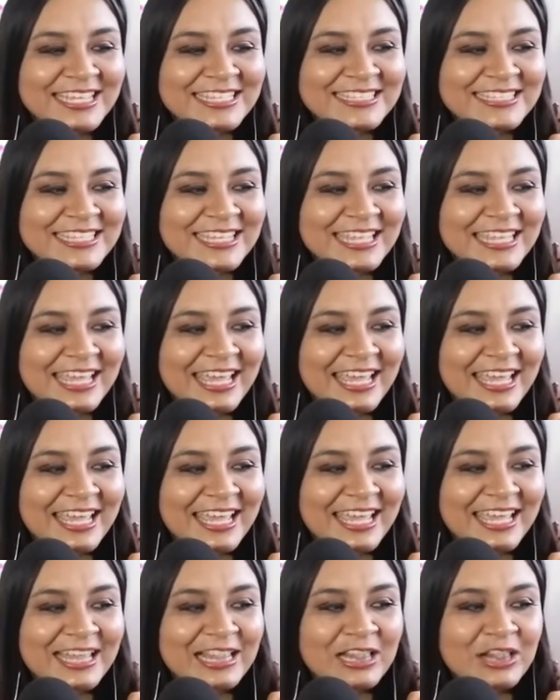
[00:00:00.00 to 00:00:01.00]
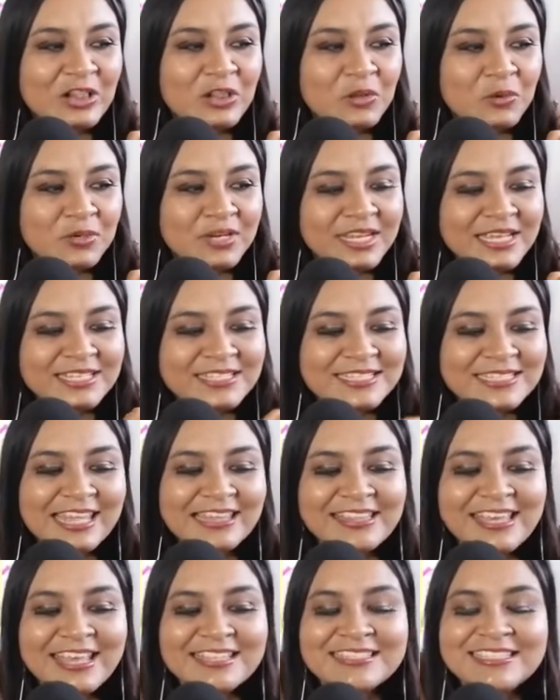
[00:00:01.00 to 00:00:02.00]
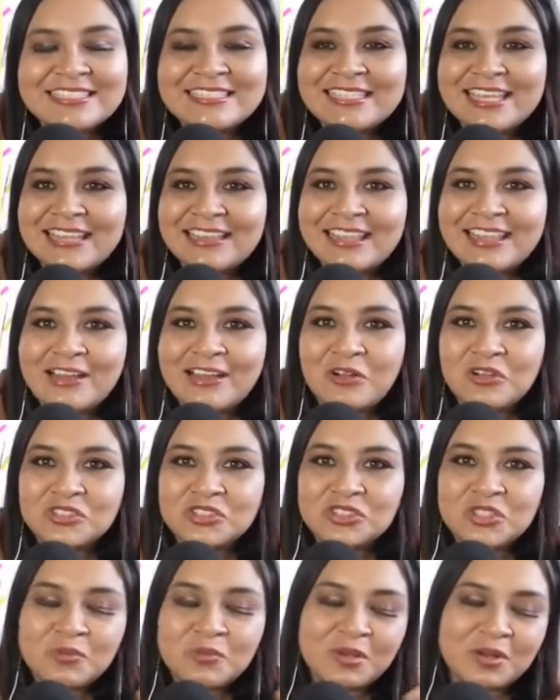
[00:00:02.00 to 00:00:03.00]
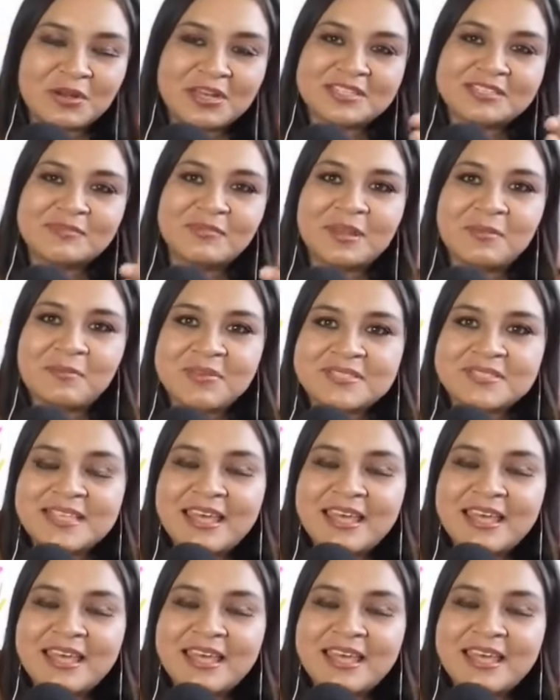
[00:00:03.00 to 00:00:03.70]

en este lunes 17 de agosto, bueno, la